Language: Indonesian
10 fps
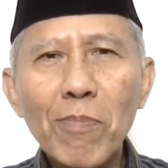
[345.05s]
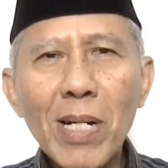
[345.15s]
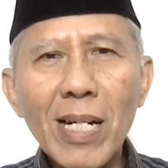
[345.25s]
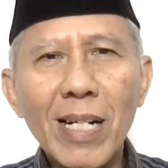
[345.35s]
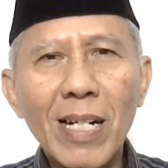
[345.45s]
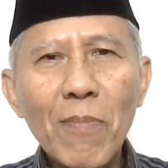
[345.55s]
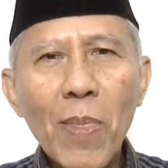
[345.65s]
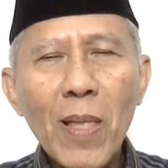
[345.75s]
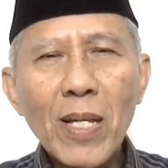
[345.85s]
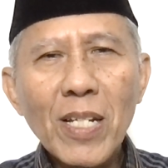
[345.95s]
maka
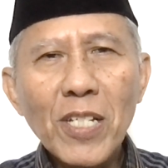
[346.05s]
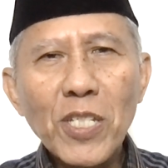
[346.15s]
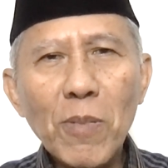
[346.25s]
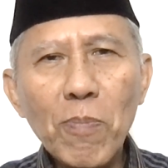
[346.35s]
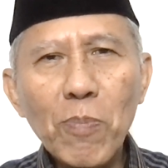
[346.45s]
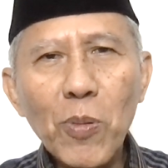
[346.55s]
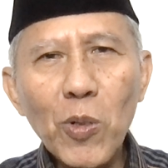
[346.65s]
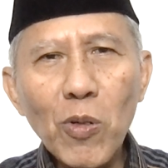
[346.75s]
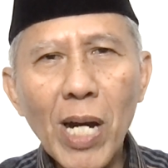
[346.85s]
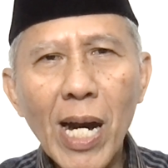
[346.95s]
10
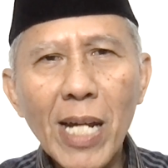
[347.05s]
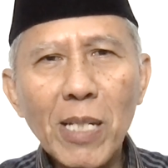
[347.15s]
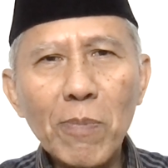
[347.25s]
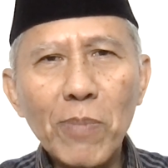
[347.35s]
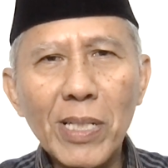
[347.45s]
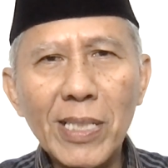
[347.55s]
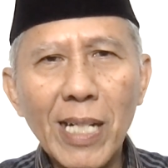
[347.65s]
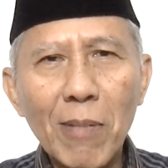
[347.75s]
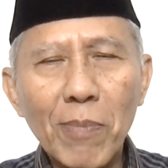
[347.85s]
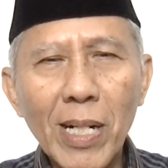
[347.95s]
hari
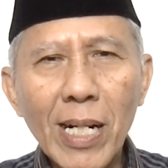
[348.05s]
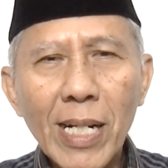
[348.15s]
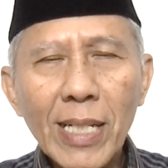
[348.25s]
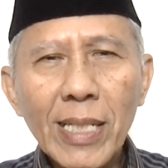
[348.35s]
pertama